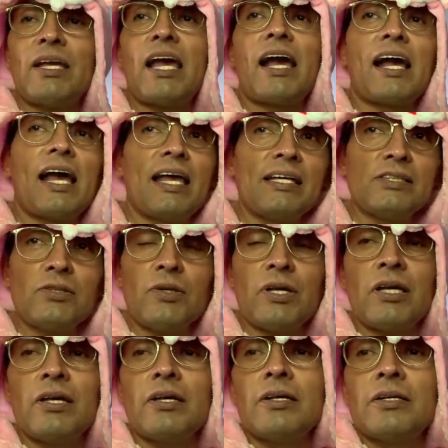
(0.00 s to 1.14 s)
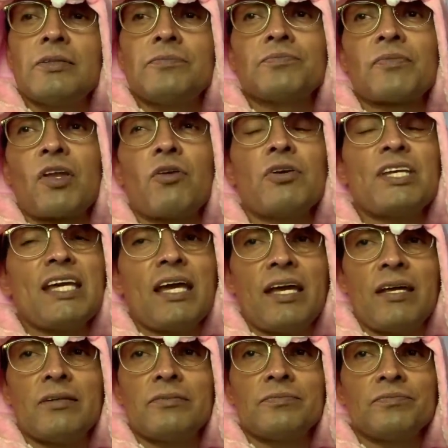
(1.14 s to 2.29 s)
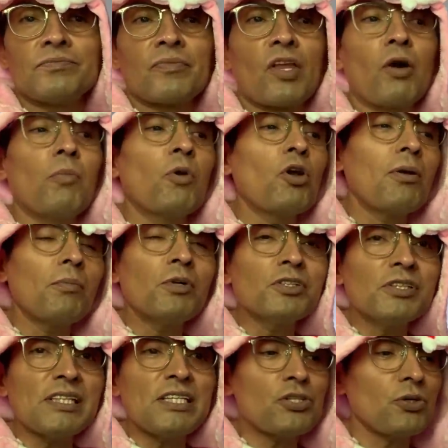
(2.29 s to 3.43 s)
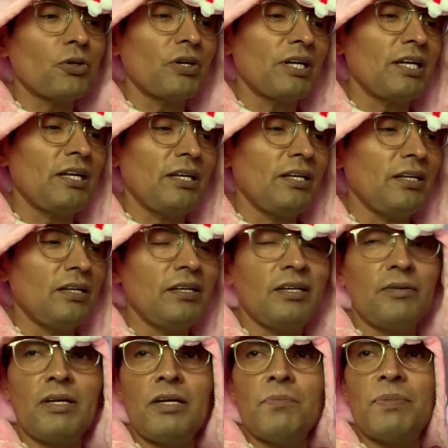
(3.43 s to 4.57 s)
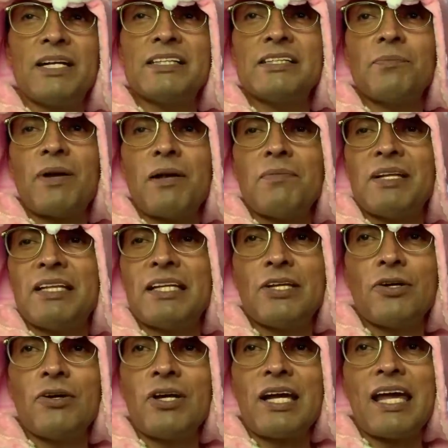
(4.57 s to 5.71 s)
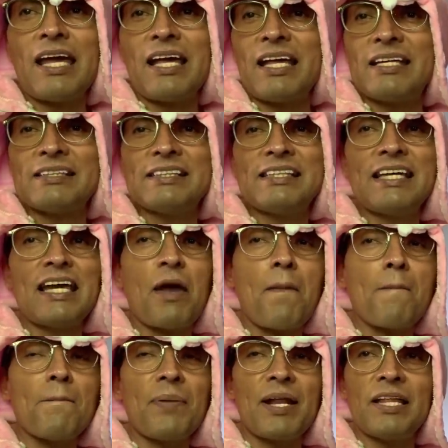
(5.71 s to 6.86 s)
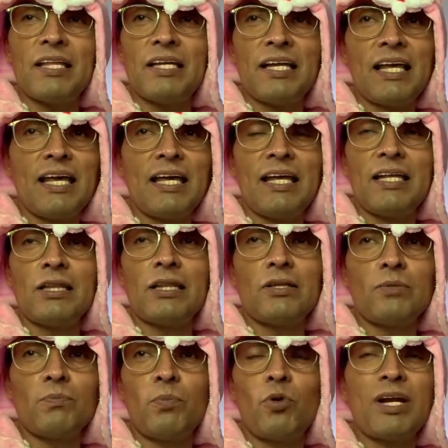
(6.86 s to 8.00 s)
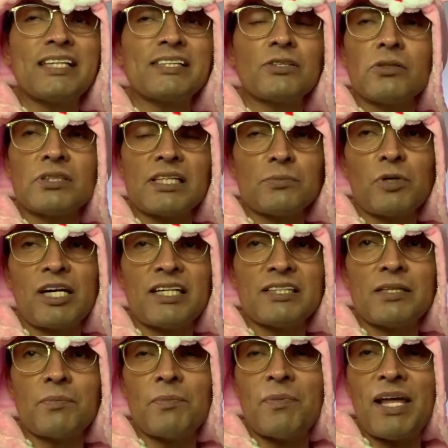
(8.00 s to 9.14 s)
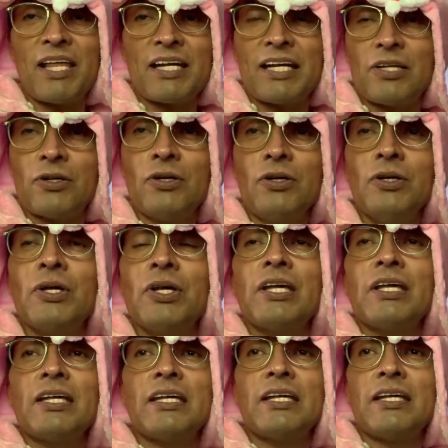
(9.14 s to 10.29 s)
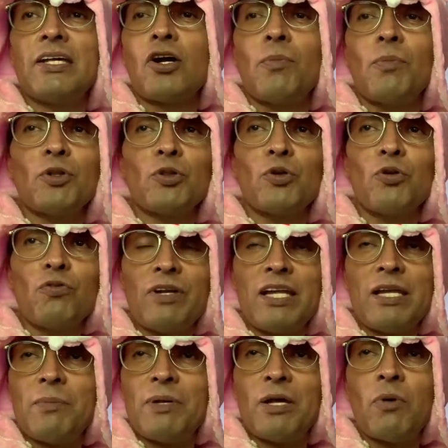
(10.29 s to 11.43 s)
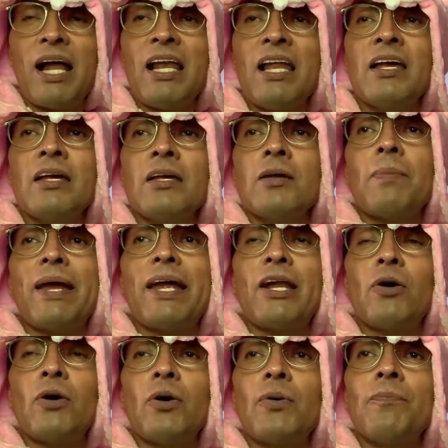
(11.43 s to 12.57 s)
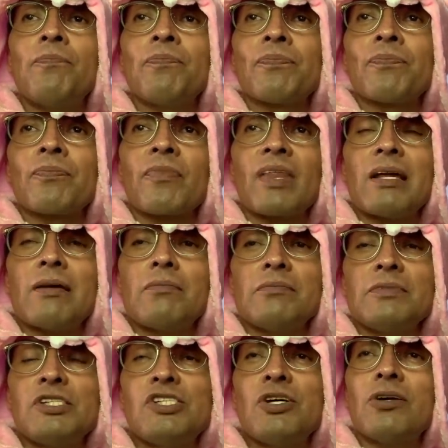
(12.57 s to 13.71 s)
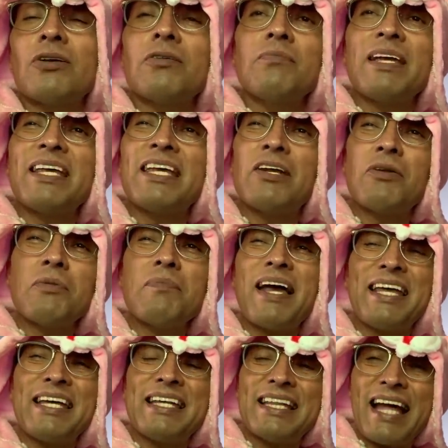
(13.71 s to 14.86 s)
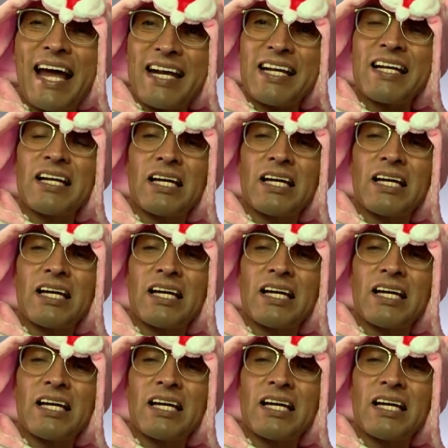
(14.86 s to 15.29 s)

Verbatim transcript: y que haga eso. Y, oye, como lo hemos dicho, y, principalmente yo que, siempre diré puras cosas buenas de mi madre, ¿no? Y, y como tú, Philip, igual, pero yo no me quiero imaginar